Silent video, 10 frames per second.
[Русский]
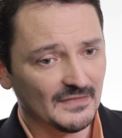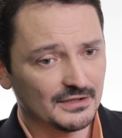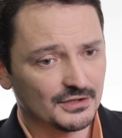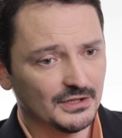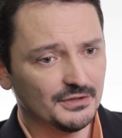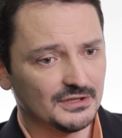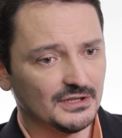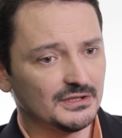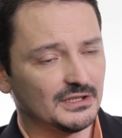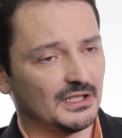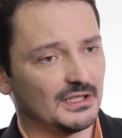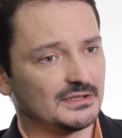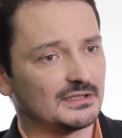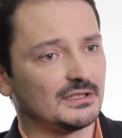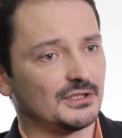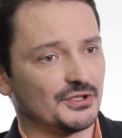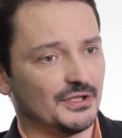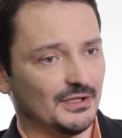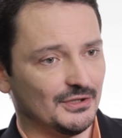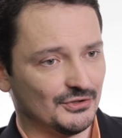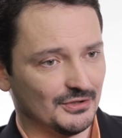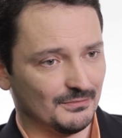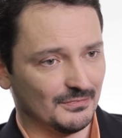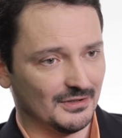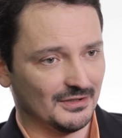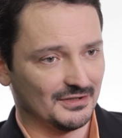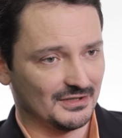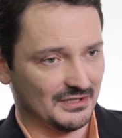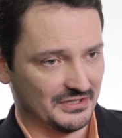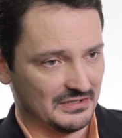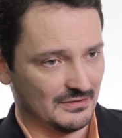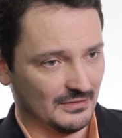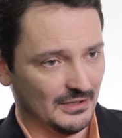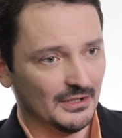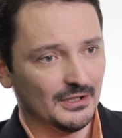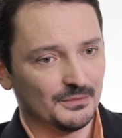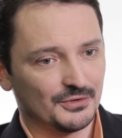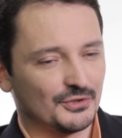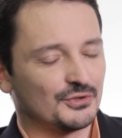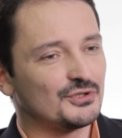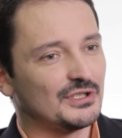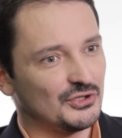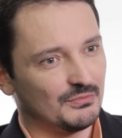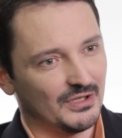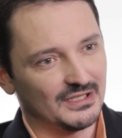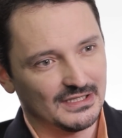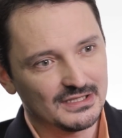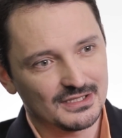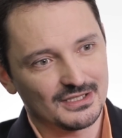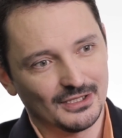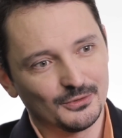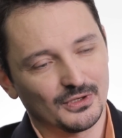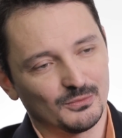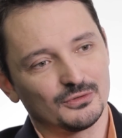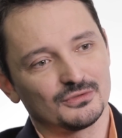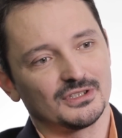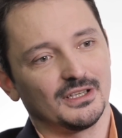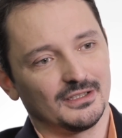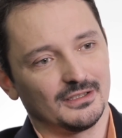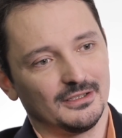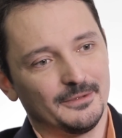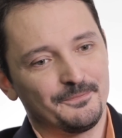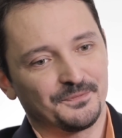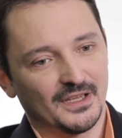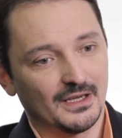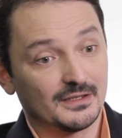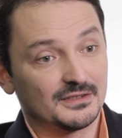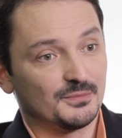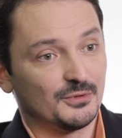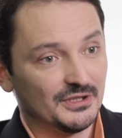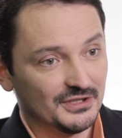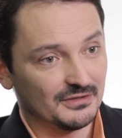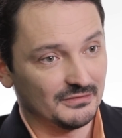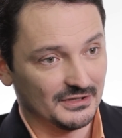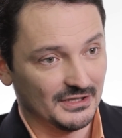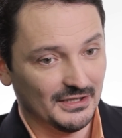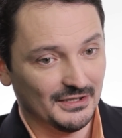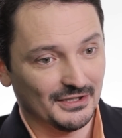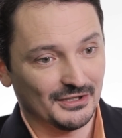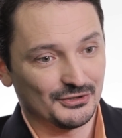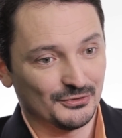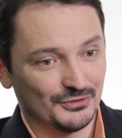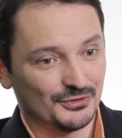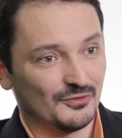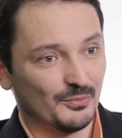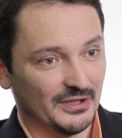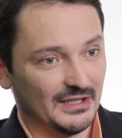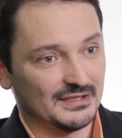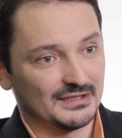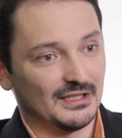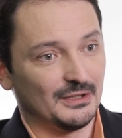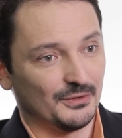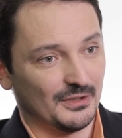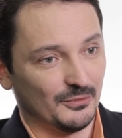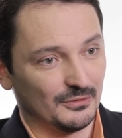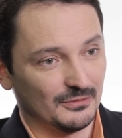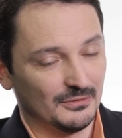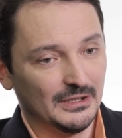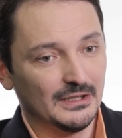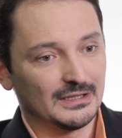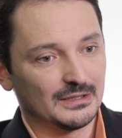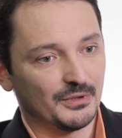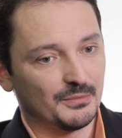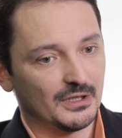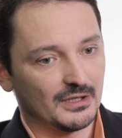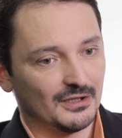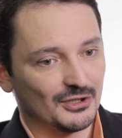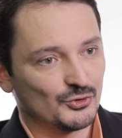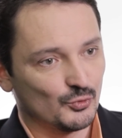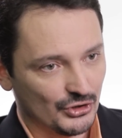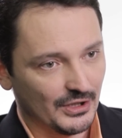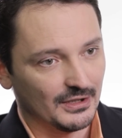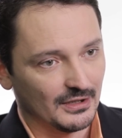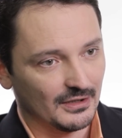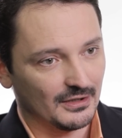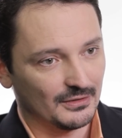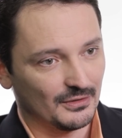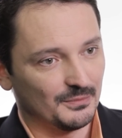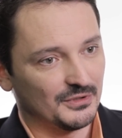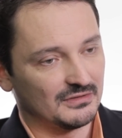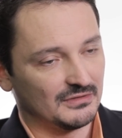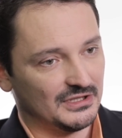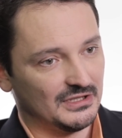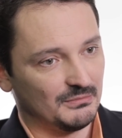К сожалению, сделать это гораздо сложнее, чем а, сказать. Потому что что значит показать социальную работу здания? как концептуализировать здание как что-то, что выполняет социальную работу. Например, разрушение, которое описывает